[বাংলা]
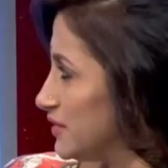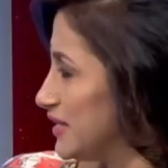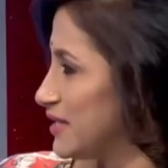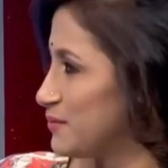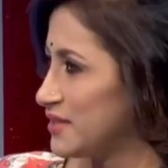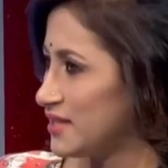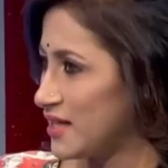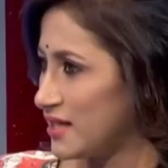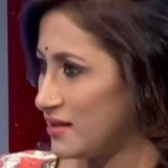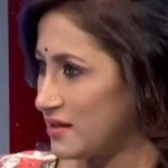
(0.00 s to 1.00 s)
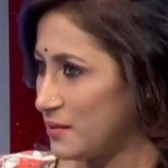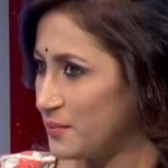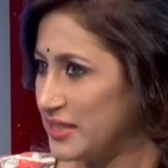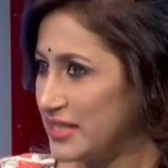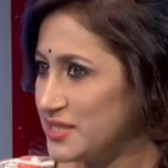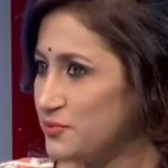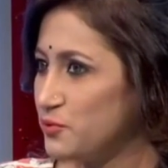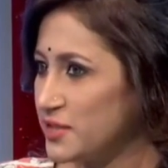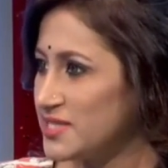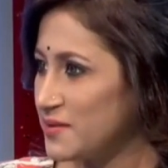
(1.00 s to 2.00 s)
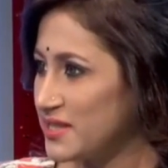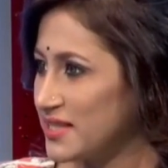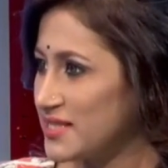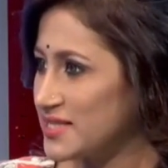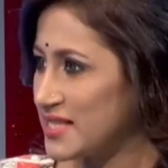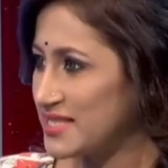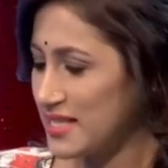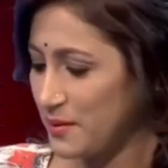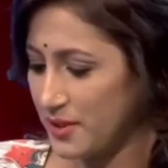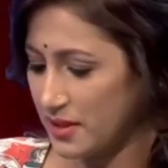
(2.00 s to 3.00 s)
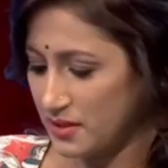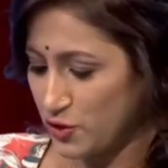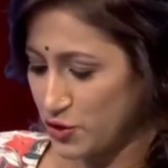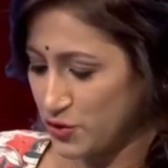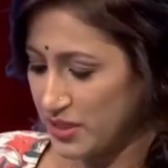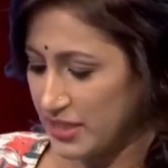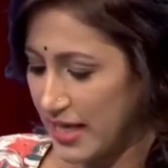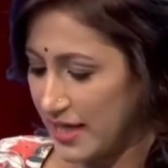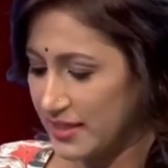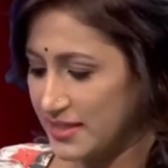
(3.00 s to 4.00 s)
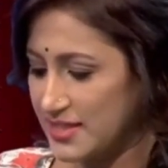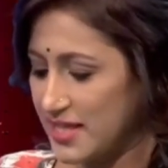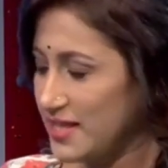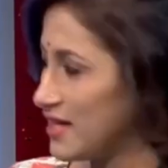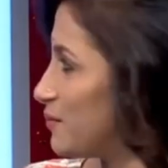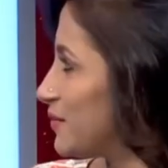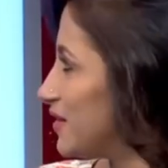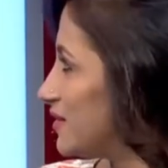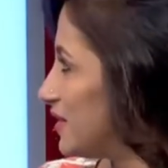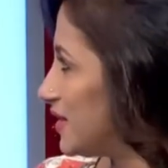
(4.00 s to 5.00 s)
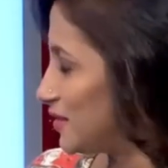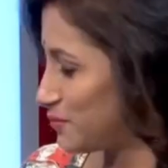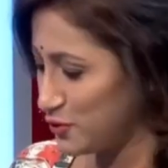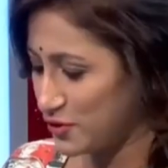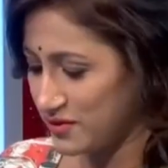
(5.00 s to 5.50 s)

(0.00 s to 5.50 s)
নিয়ে আমাদের আপনাদের একটি ফুটেজ আমাদের কাছে আছে আমরা দর্শকদের দেখাতে চাই আমরা দেখে নেব